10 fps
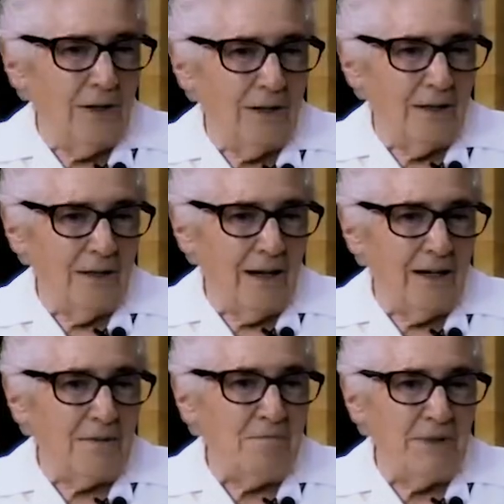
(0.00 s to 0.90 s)
a la
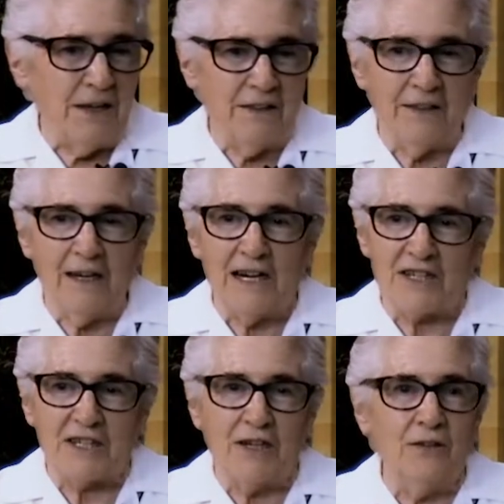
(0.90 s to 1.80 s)
limpieza, al
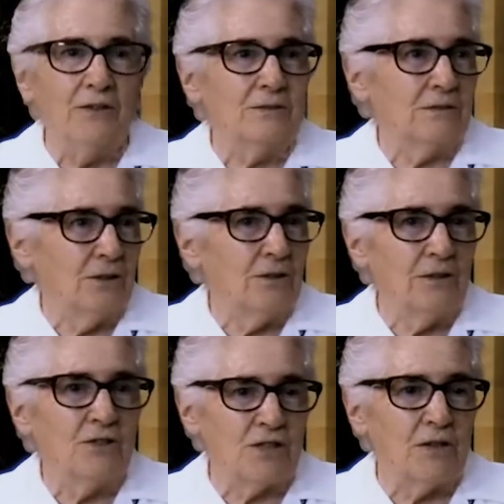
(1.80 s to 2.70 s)
aseo,
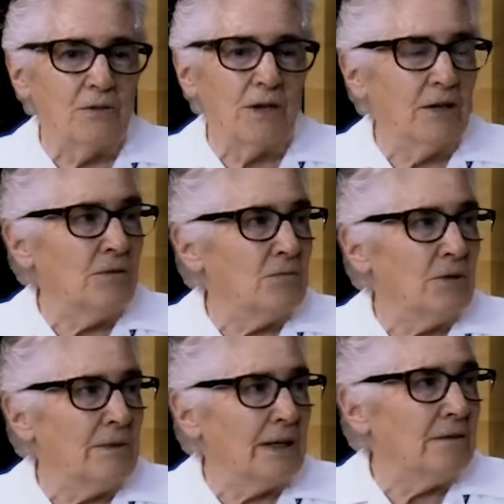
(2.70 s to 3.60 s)
todo nos educaron
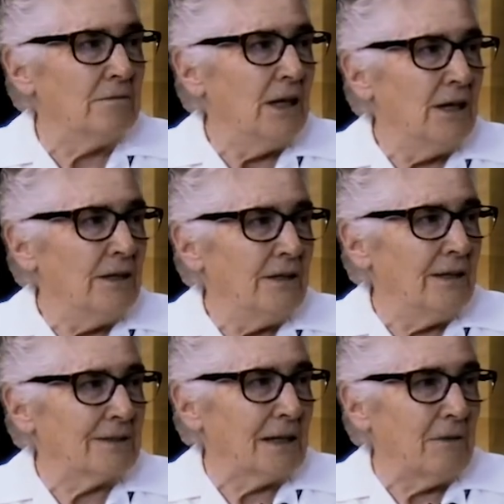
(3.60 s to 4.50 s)
muy bien
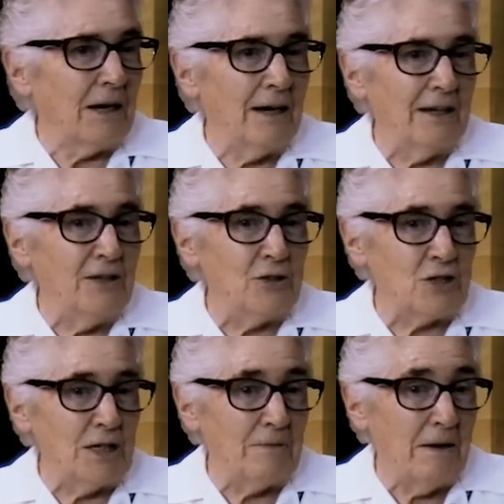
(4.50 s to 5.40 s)
y a trabajar y
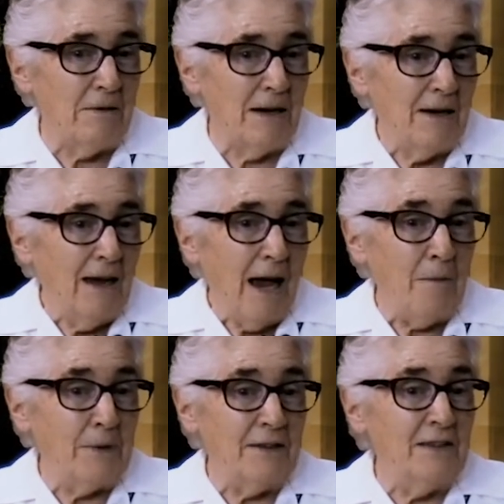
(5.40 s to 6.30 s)
nos llevaba a
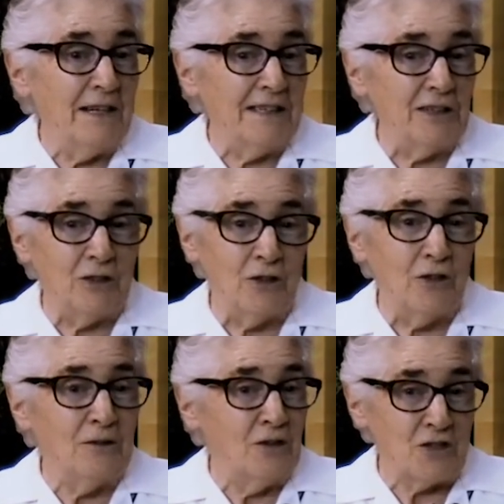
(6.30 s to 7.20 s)
aprender de
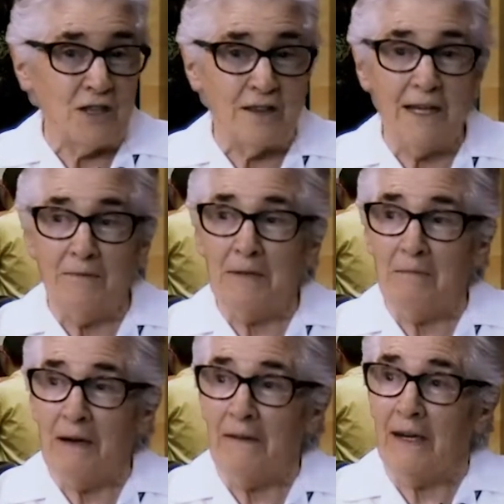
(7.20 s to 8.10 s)
todo, nos decía mi
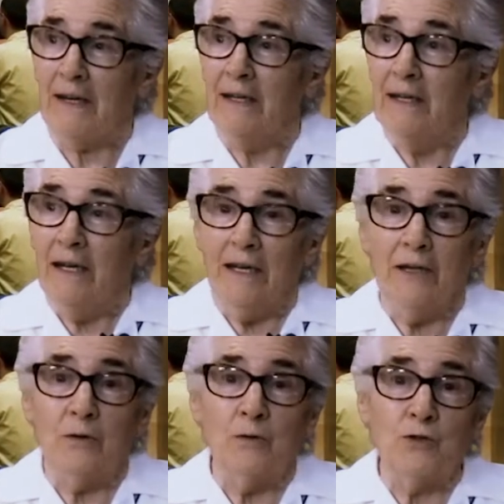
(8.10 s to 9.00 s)
padre.
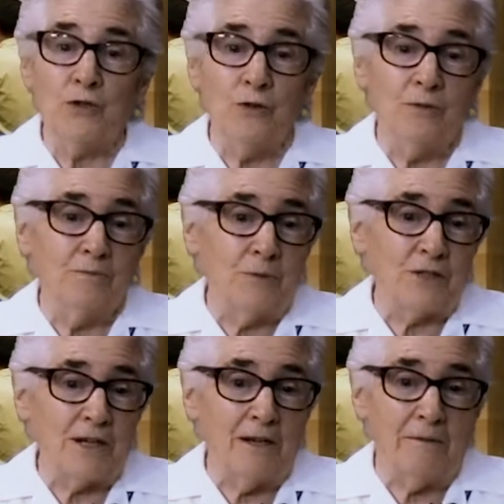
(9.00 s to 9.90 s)
Incluso,
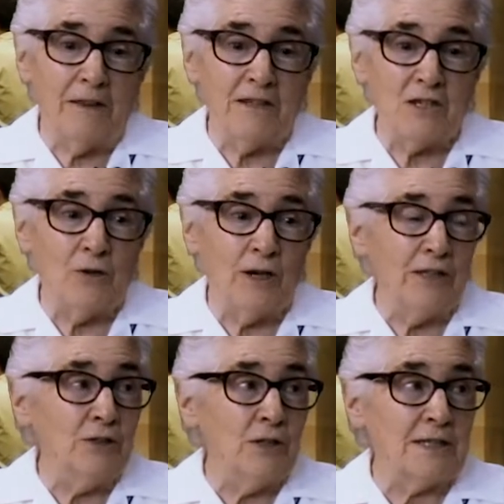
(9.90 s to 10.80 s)
pues a veces
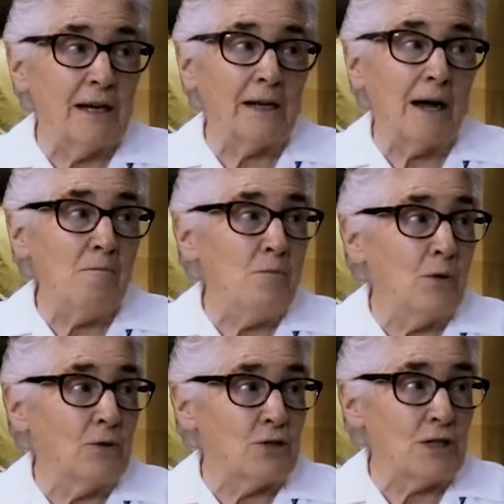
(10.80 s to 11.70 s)
llorando hasta el
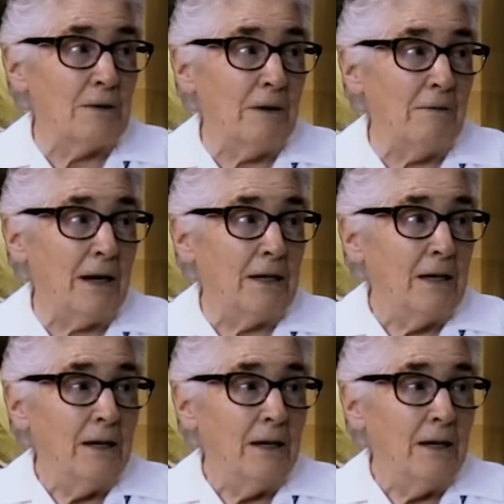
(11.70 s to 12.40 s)
campo nos llevaba